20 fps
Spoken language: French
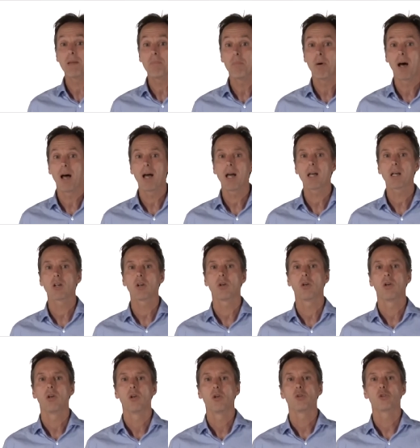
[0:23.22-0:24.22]
épargne,
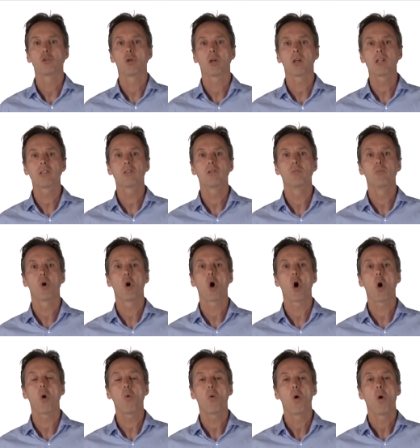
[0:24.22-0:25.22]
se
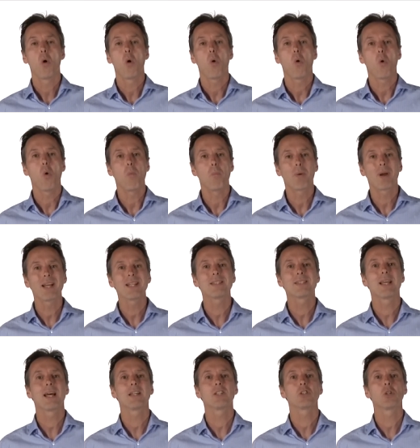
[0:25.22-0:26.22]
résumeront aux
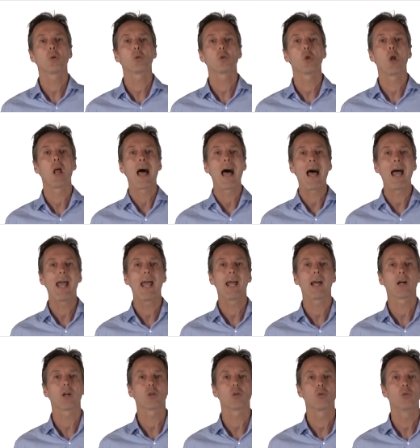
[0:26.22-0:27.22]
prestations de la
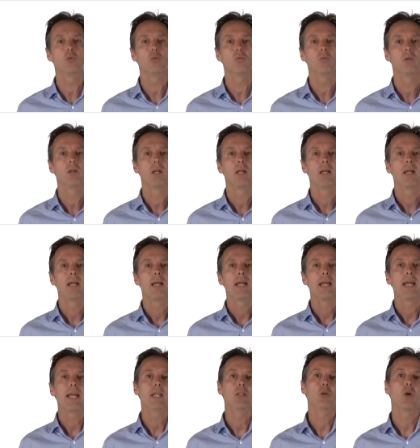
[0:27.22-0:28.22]
ARQ
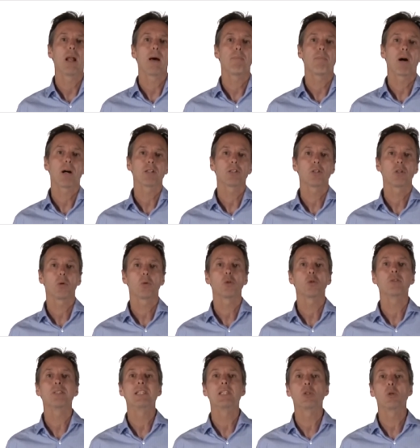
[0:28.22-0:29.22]
et de la pension
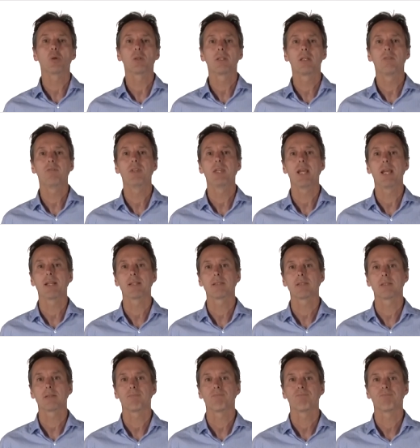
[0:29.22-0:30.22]
de sécurité de
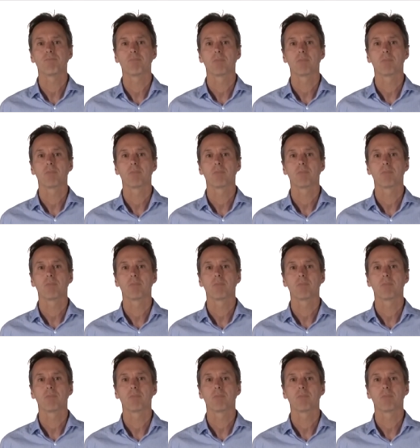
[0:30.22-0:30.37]
vieillesse